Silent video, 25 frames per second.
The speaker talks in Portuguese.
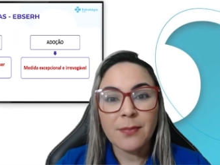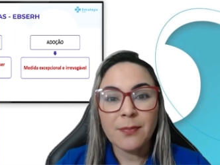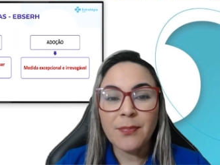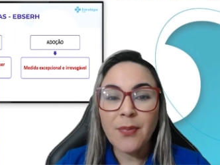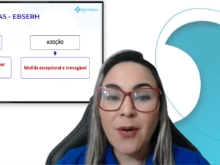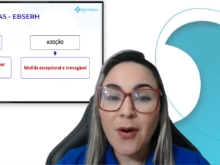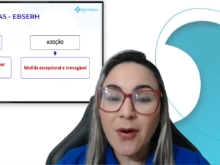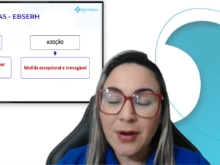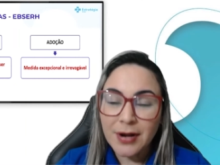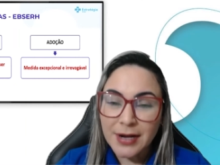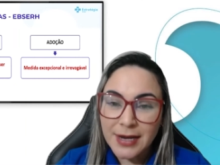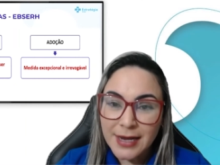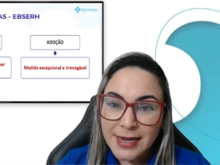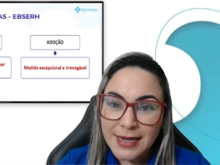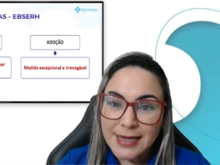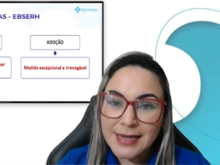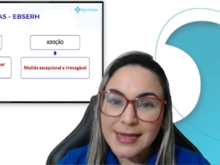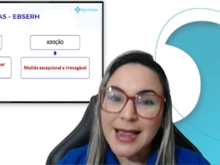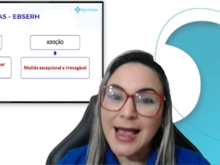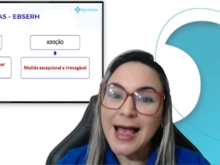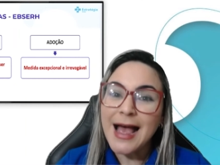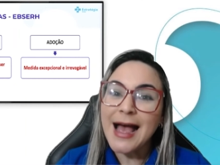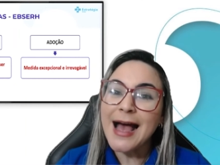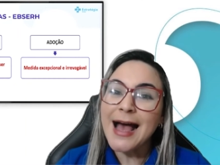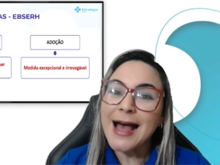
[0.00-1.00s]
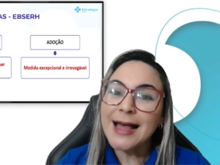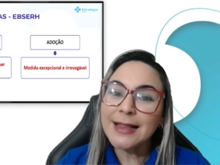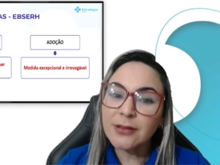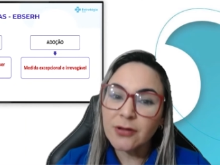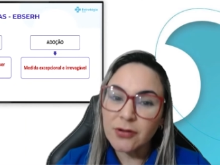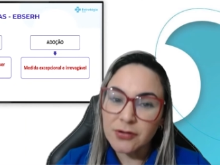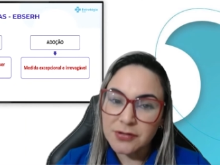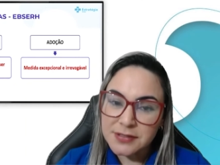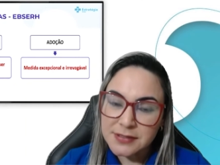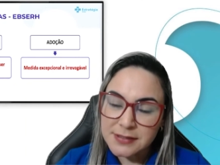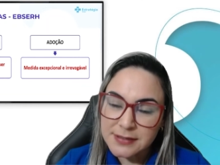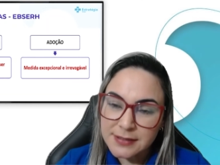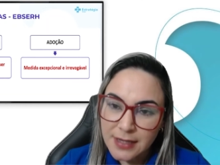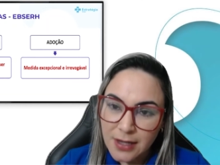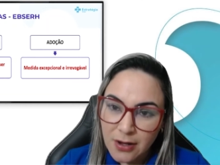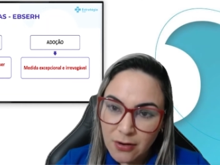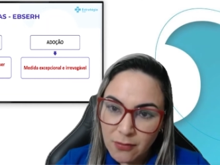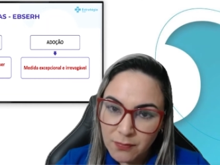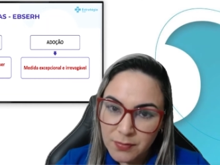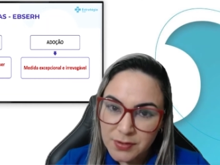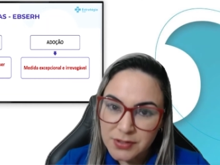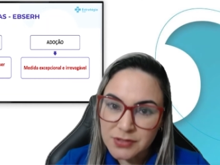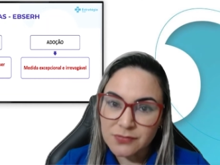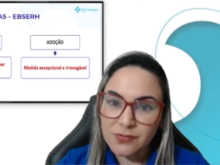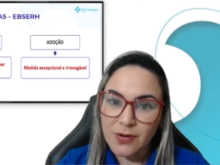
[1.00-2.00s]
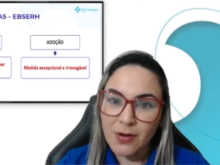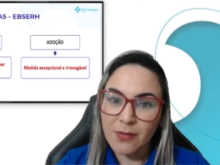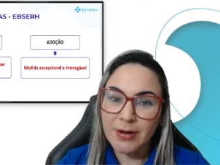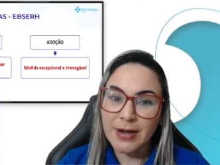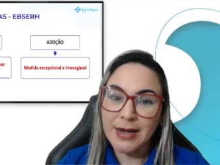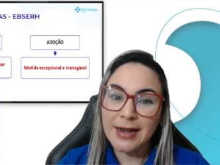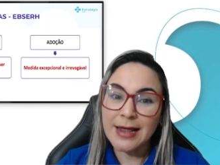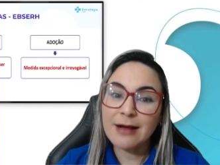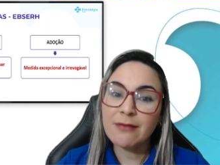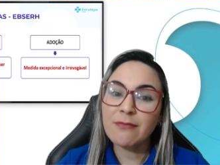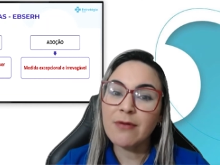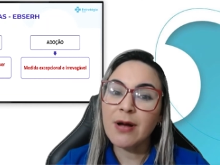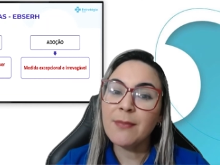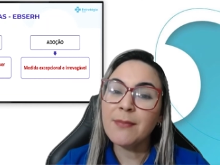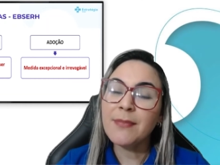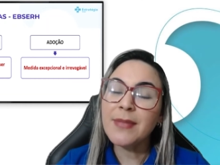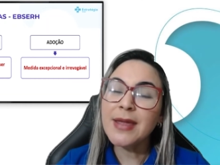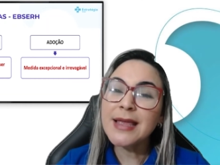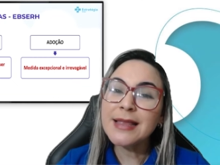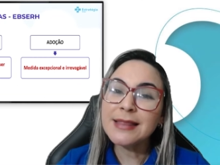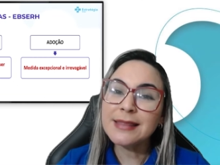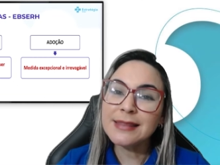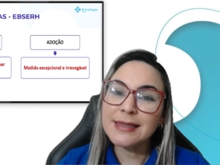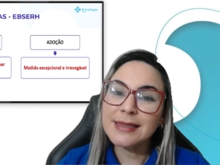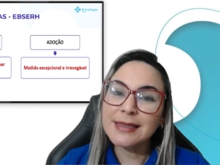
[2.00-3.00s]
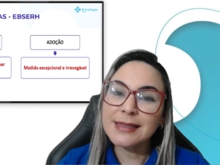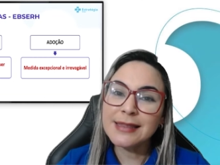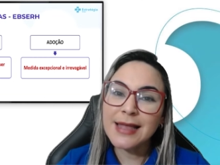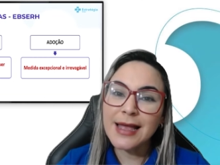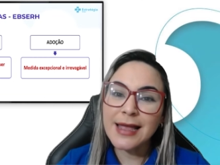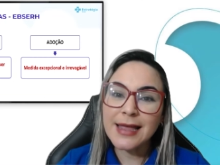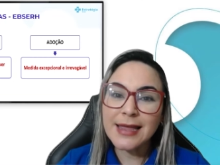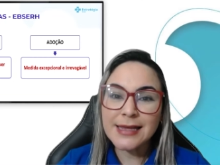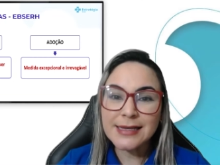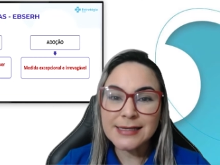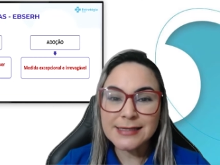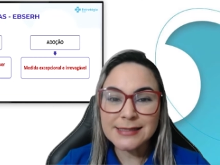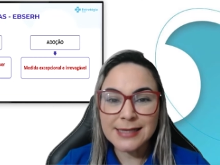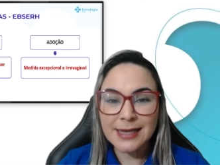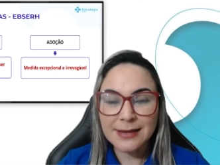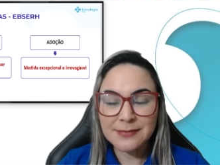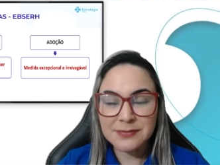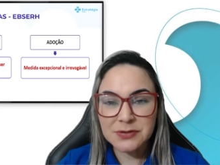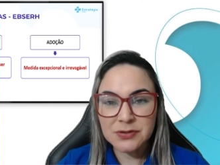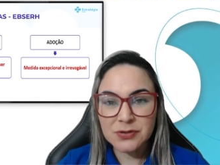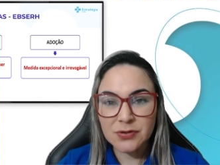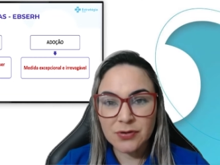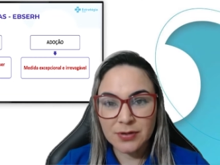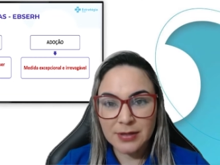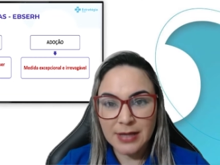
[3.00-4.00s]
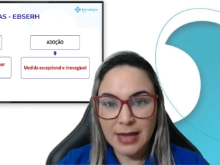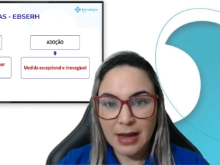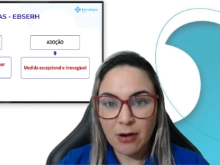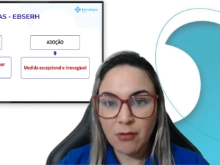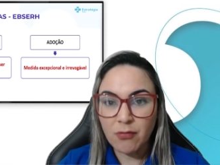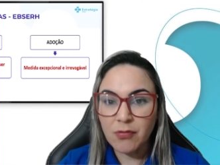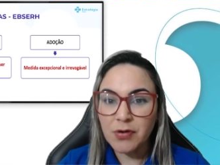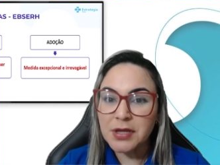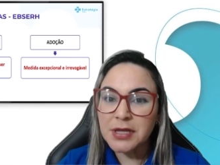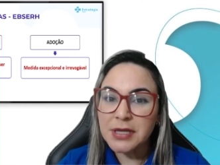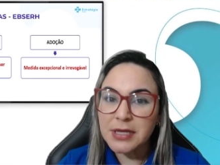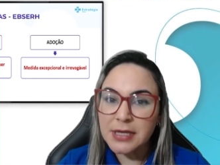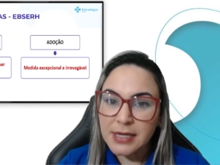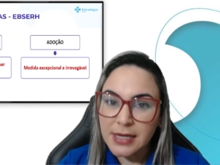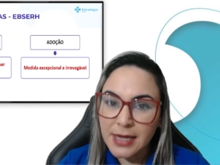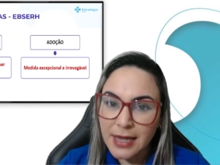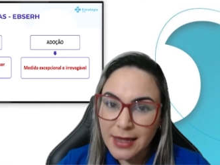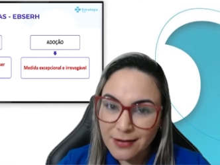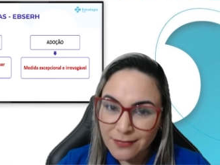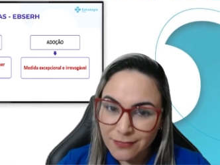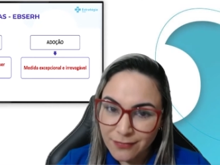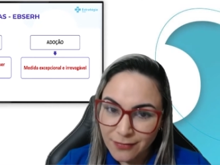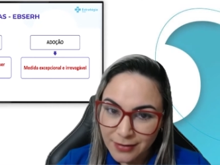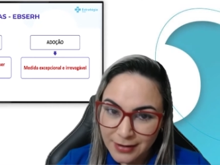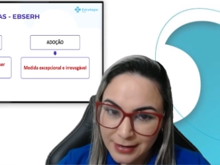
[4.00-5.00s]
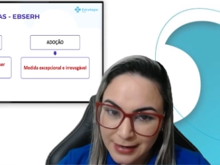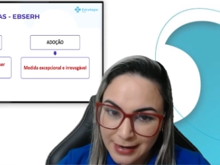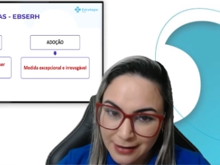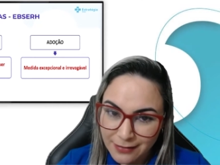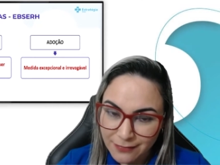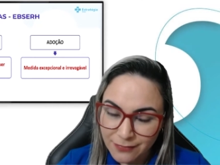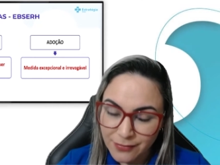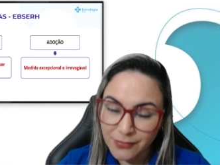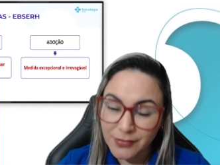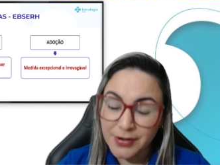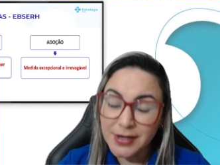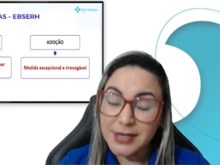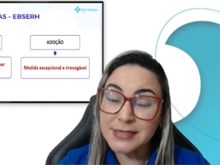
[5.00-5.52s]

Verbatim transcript: Porém, a adoção, pessoal, ela é uma medida excepcional e irrevogável.